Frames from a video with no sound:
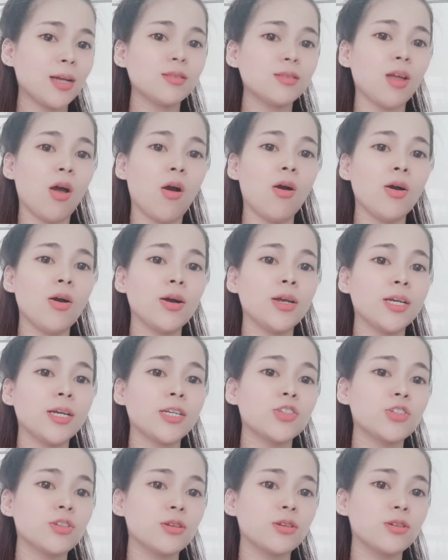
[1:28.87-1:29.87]
nhưng mà cho dù
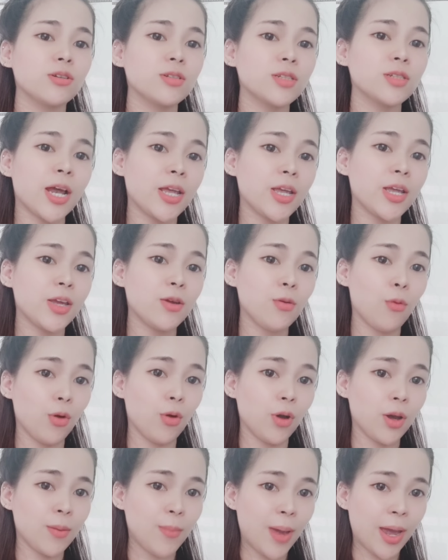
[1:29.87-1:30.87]
là có bất cứ một cái
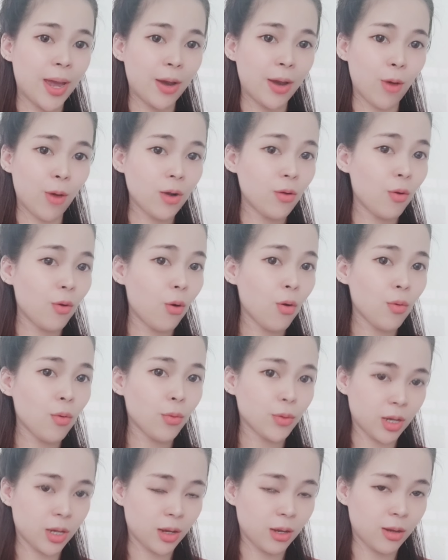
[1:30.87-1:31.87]
sự đàm tiếu nào
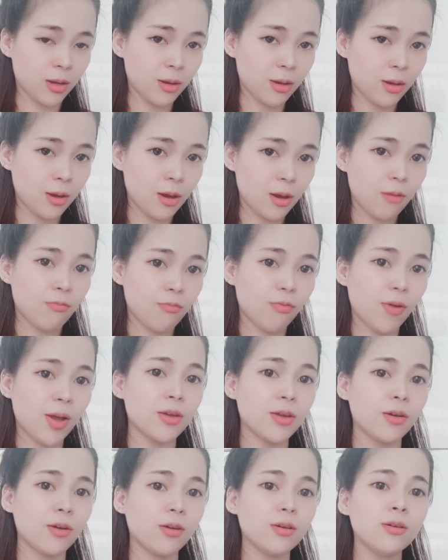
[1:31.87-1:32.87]
thì chắc chắn rằng
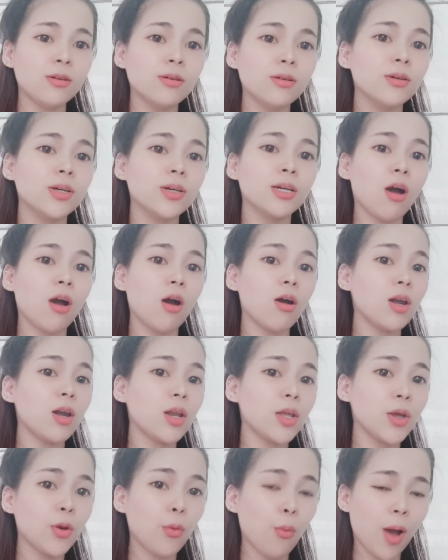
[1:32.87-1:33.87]
là đối với hậu
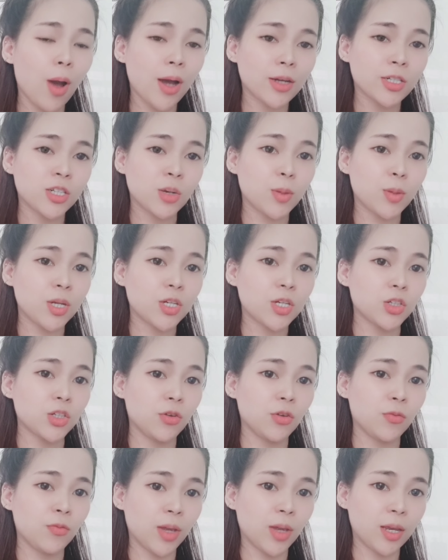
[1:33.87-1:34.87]
duệ của cô hai
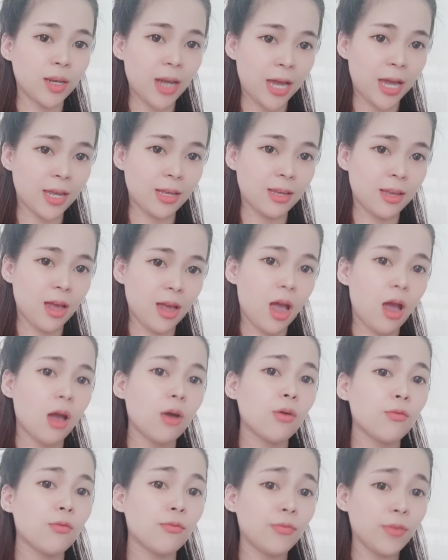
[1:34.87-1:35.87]
cũng sẽ không bao
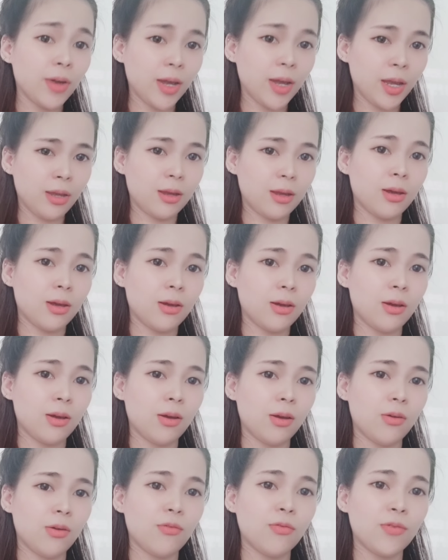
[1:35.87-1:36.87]
giờ mà lung lay cái ý
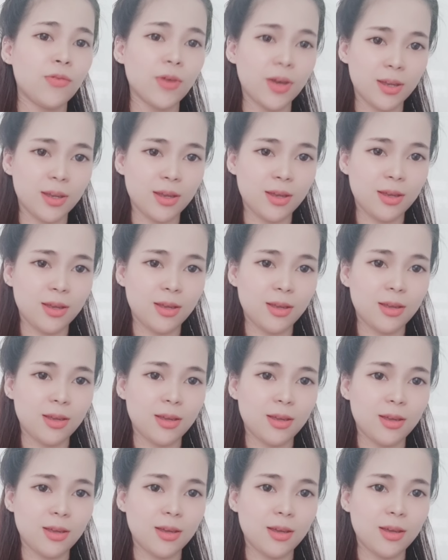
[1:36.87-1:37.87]
chí của các em được
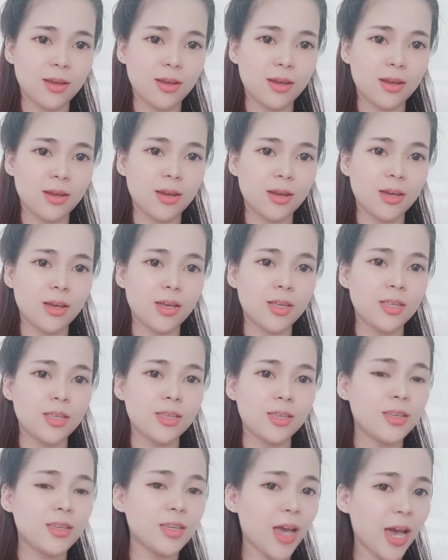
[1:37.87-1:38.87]
thì uh, trường
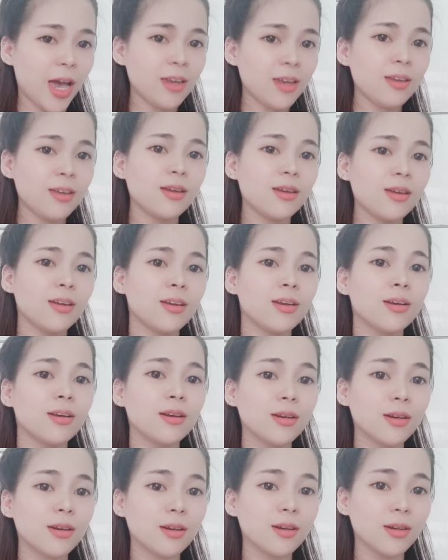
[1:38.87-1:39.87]
sang
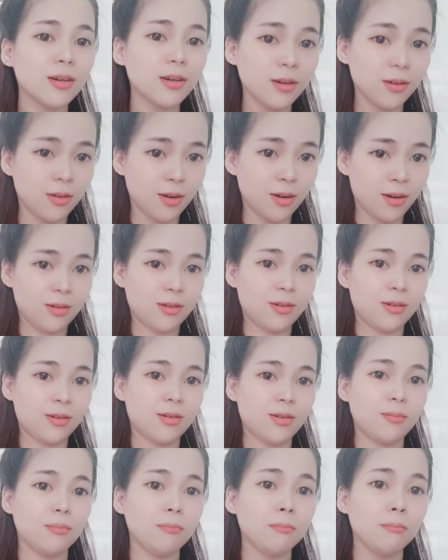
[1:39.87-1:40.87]
đã chia
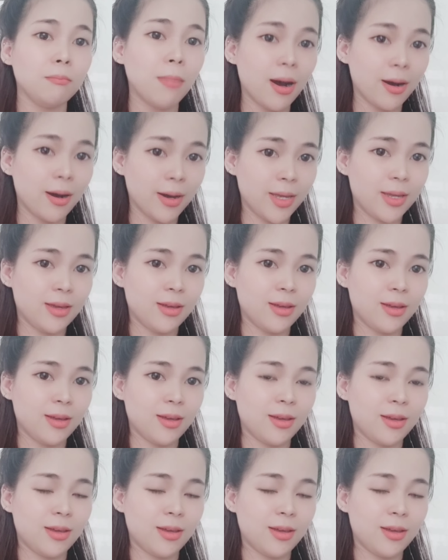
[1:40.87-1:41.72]
sẻ như thế này